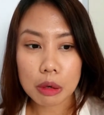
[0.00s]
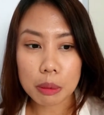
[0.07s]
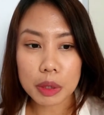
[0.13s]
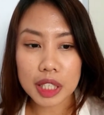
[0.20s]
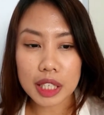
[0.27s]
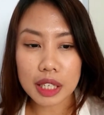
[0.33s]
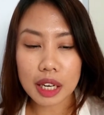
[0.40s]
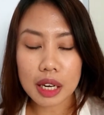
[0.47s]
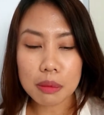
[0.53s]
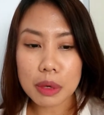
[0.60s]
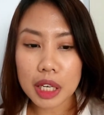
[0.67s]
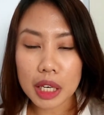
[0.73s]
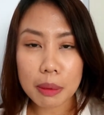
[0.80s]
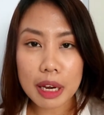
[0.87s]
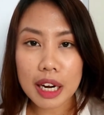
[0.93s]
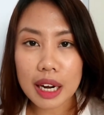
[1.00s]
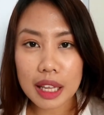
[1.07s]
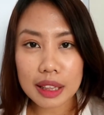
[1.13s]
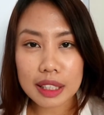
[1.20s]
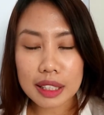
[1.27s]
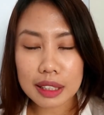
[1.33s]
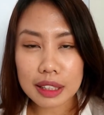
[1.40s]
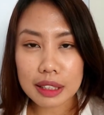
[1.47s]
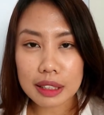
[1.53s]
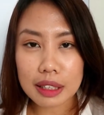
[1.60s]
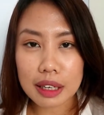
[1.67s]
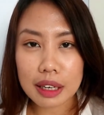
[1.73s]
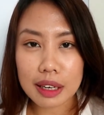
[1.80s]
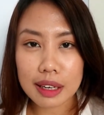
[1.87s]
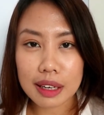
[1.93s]
memikirkan bagaimana nanti
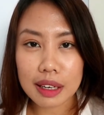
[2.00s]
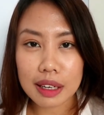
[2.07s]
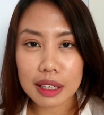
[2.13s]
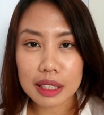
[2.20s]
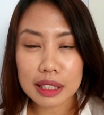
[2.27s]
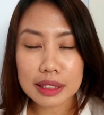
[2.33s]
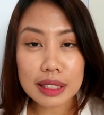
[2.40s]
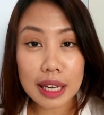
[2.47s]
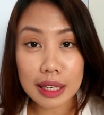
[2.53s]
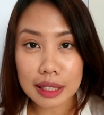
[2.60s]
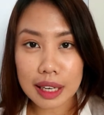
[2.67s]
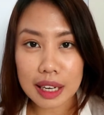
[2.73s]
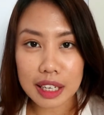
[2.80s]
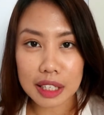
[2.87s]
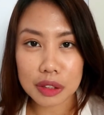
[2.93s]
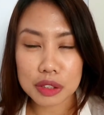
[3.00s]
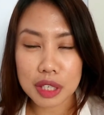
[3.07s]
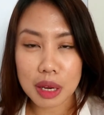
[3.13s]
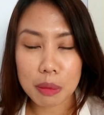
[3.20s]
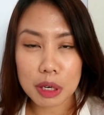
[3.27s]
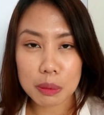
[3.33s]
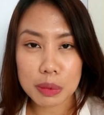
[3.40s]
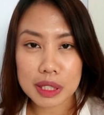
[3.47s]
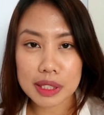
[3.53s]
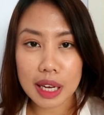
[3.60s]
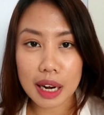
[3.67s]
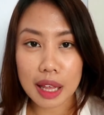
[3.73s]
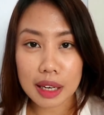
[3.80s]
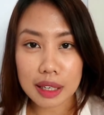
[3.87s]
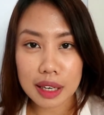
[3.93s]
ketika di sana gitu selama di
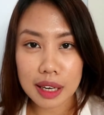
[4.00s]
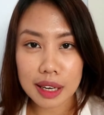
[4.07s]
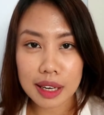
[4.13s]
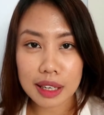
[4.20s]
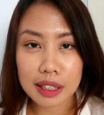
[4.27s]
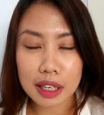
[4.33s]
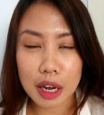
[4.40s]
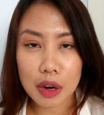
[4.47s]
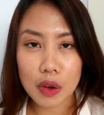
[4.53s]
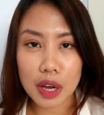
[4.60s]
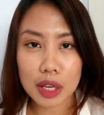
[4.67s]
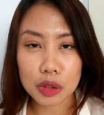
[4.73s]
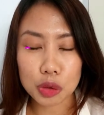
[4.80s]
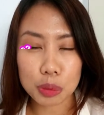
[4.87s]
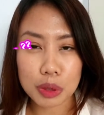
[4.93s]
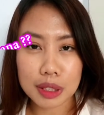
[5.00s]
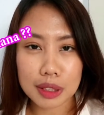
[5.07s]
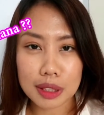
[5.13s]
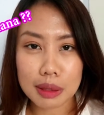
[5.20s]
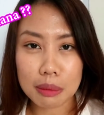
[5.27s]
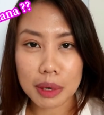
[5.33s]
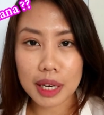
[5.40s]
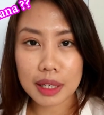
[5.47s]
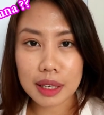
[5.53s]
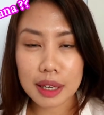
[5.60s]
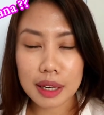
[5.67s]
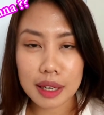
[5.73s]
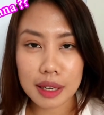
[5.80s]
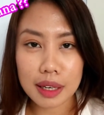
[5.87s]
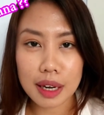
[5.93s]
perjalanan kalau ngantuk berhenti di
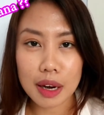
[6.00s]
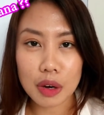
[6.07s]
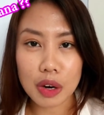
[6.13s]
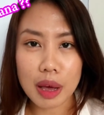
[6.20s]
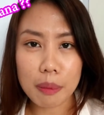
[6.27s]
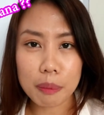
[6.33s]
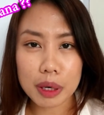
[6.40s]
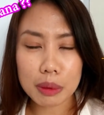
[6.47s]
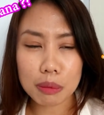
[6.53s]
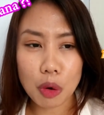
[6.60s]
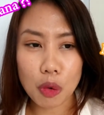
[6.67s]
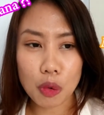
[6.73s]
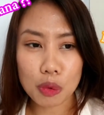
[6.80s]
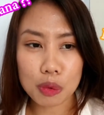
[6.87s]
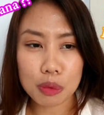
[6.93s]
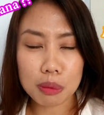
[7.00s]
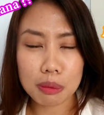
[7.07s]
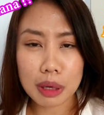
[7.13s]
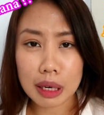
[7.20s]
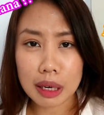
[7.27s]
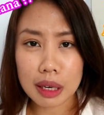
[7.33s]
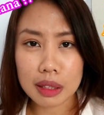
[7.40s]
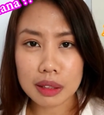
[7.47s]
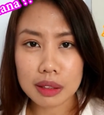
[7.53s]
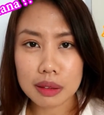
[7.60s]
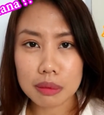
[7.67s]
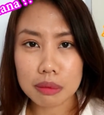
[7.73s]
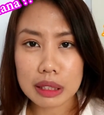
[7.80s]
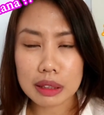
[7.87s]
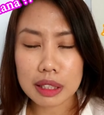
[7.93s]
mana kalau lapar mau makan
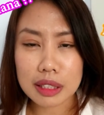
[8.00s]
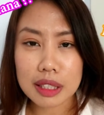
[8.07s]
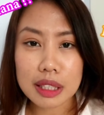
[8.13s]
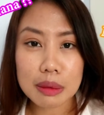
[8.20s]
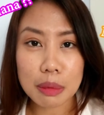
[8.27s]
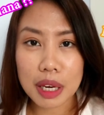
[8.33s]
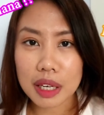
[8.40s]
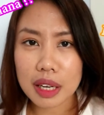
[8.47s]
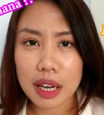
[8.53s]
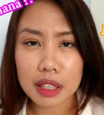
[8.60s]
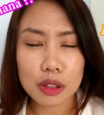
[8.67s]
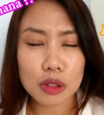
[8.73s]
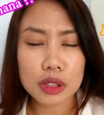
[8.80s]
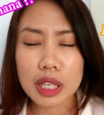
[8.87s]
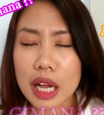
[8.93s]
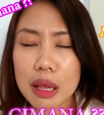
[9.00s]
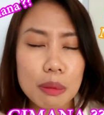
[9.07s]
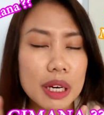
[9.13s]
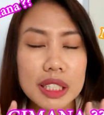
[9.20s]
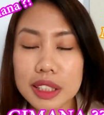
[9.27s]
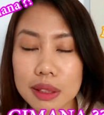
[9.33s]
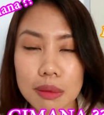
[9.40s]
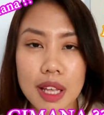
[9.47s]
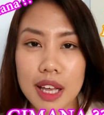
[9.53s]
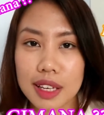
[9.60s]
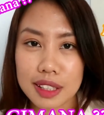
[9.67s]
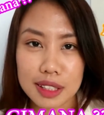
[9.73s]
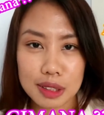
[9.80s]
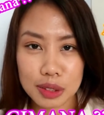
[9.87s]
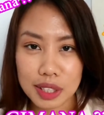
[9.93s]
berhentinya gimana atau segala macam lah
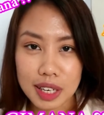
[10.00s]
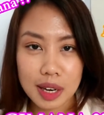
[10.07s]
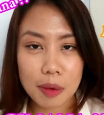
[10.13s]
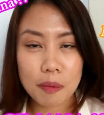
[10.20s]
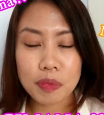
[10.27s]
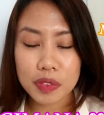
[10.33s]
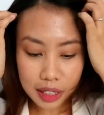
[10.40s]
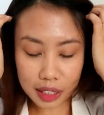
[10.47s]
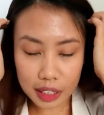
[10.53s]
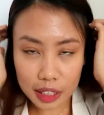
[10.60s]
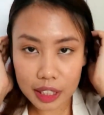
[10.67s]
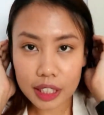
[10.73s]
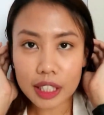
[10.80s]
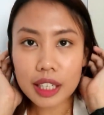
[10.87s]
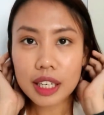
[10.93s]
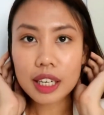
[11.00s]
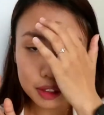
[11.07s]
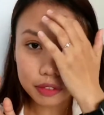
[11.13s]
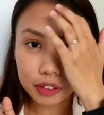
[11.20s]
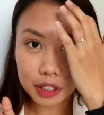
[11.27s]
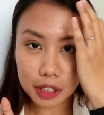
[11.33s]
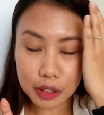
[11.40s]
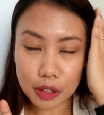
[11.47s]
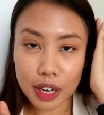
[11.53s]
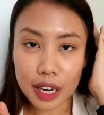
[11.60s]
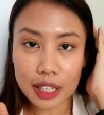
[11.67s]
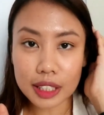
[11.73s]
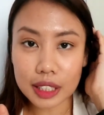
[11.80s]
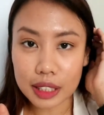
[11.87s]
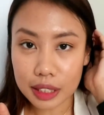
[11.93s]
gitu ya jadi di video
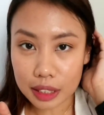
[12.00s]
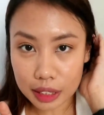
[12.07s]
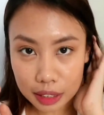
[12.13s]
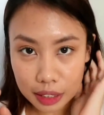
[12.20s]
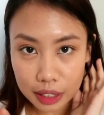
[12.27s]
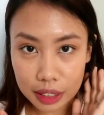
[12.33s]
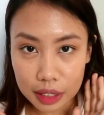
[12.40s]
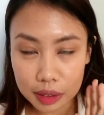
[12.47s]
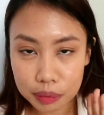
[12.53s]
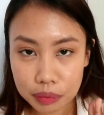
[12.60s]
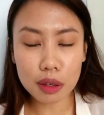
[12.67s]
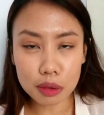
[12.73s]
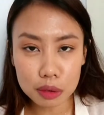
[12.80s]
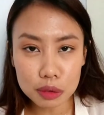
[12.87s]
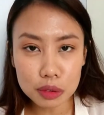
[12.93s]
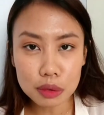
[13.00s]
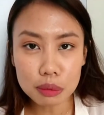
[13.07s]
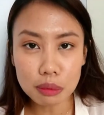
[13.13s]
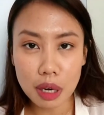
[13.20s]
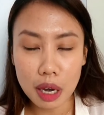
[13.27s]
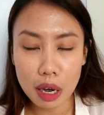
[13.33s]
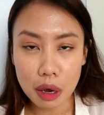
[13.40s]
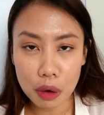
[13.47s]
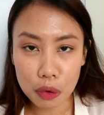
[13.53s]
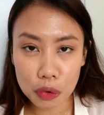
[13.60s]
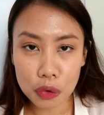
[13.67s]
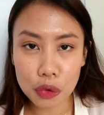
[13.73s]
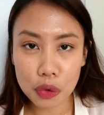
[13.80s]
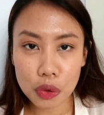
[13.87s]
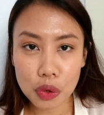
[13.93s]
kali ini aku
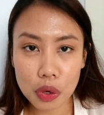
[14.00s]
mau